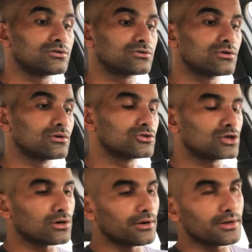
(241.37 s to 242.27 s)
তো
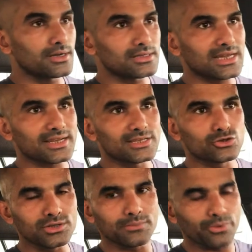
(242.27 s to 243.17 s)
যখন তার
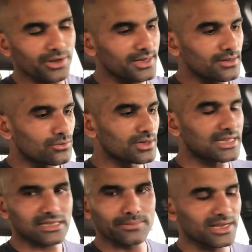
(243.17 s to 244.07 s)
কিছুদিন পরে উনি
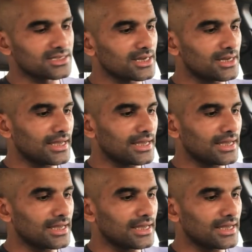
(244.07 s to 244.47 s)
দেখতে পেলেন যে